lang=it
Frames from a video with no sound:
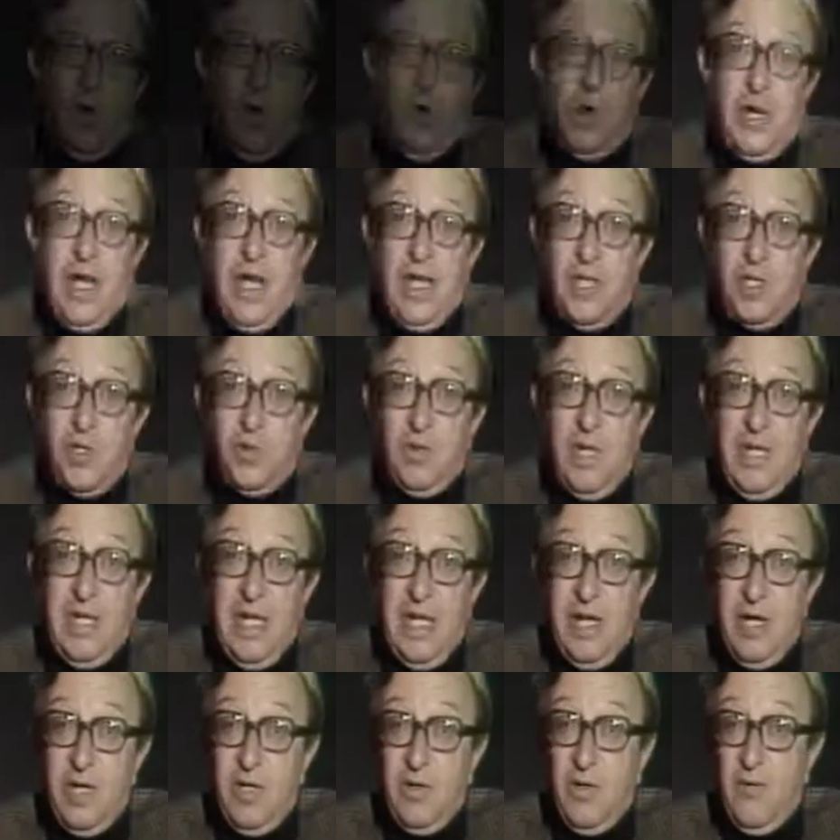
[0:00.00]
Ora,
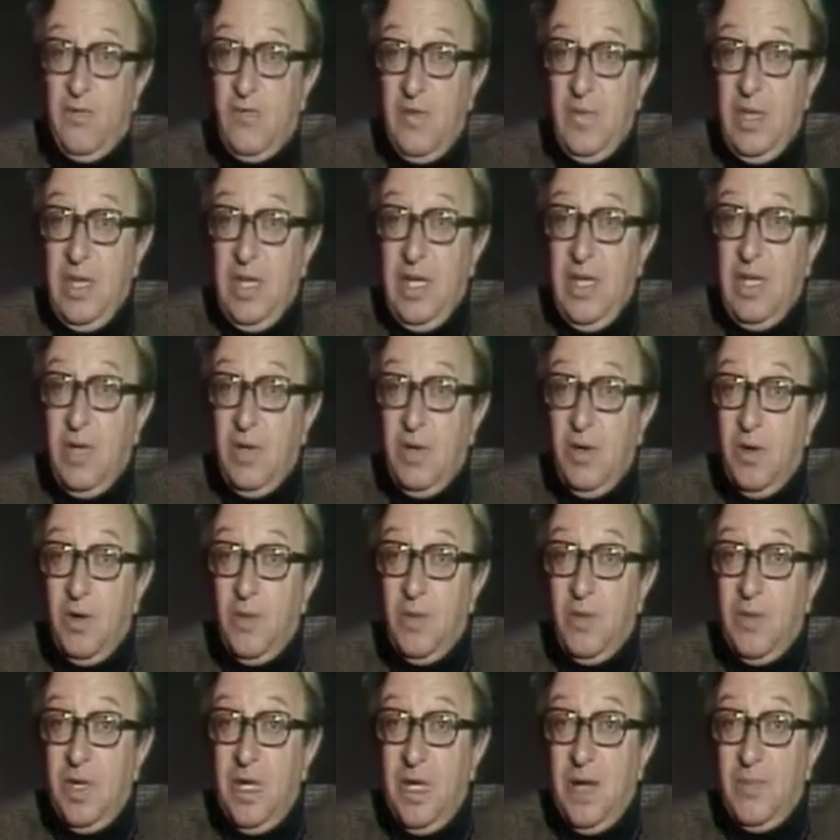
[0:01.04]
sull'eterno femminino
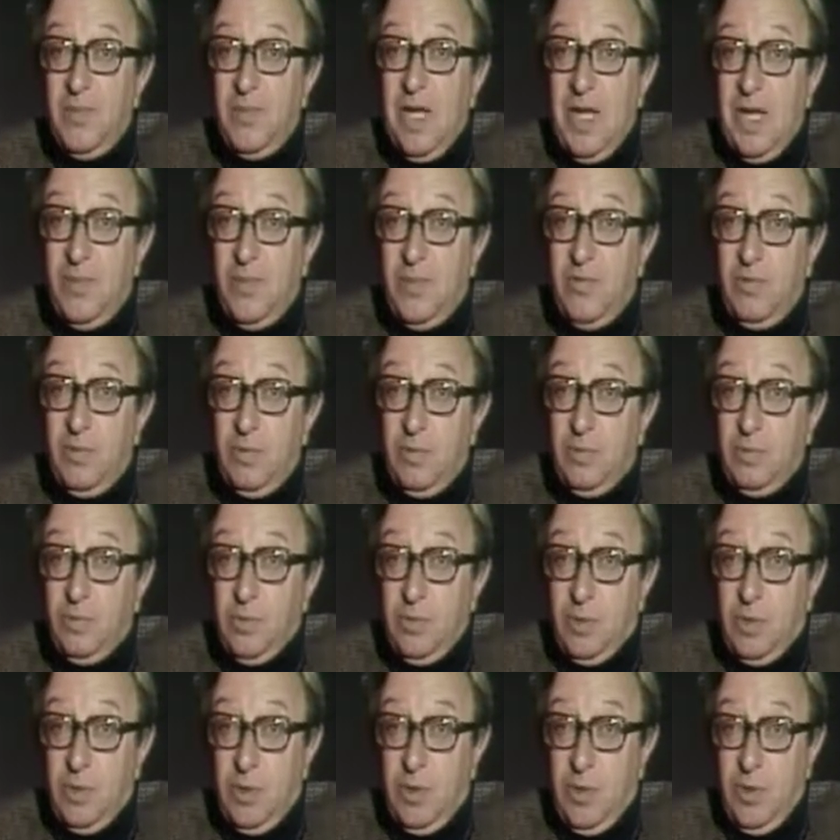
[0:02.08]
noi abbiamo
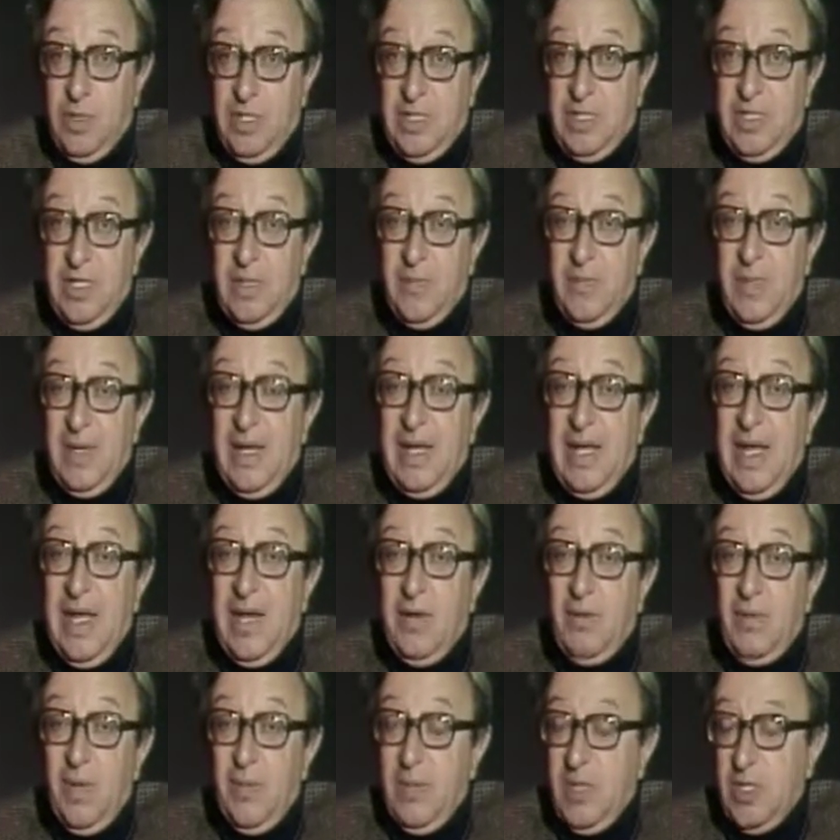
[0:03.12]
voluto
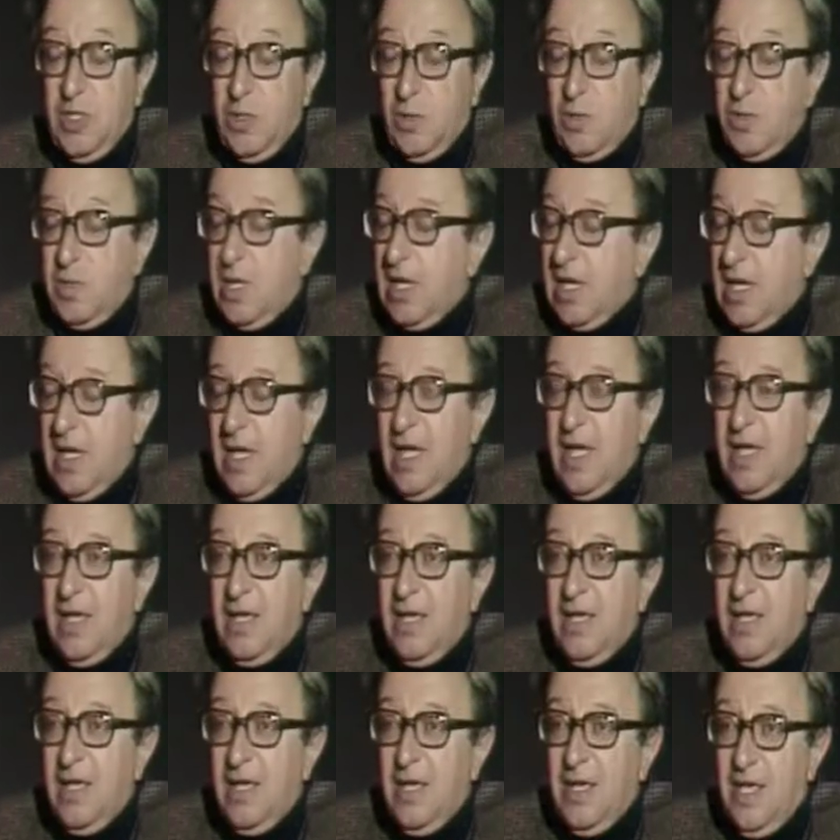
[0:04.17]
interpellare una persona che
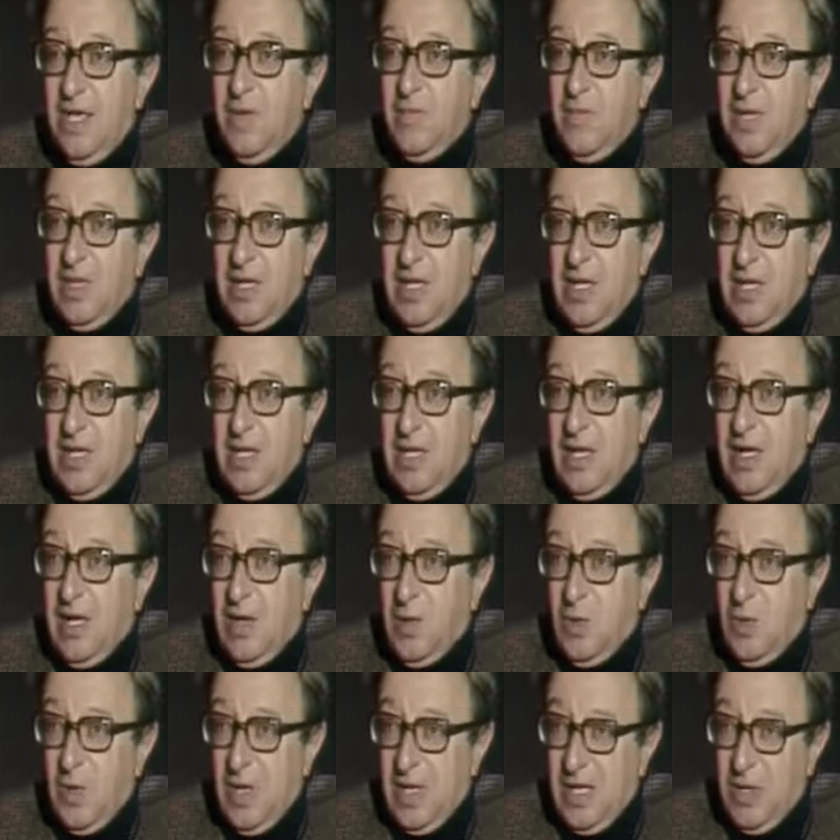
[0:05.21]
in materia
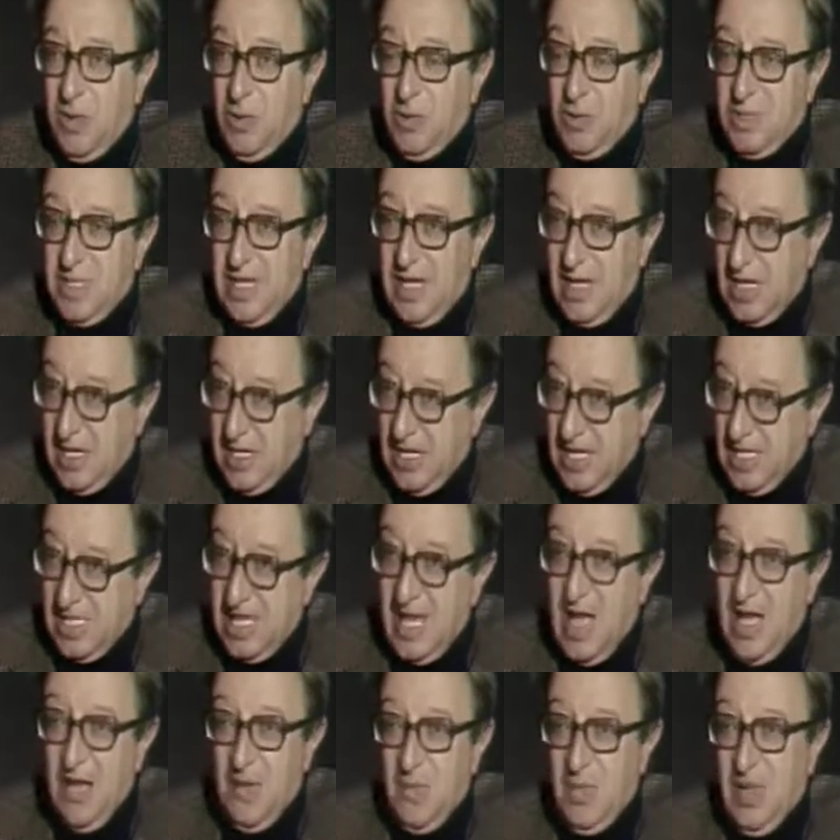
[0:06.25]
qualche cosa ne
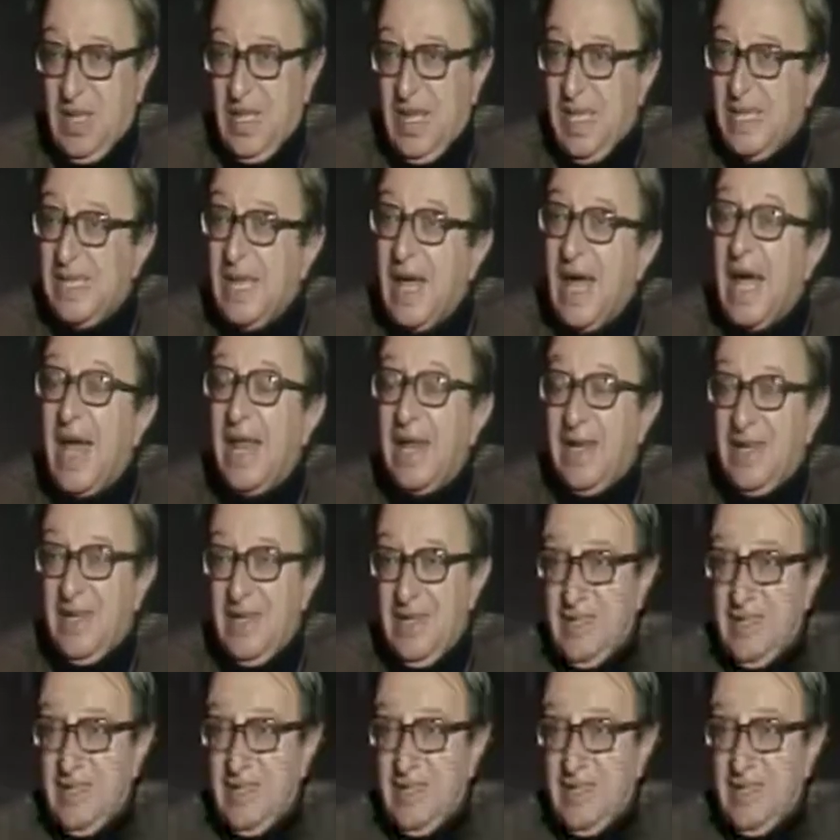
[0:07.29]
sa, perché da anni,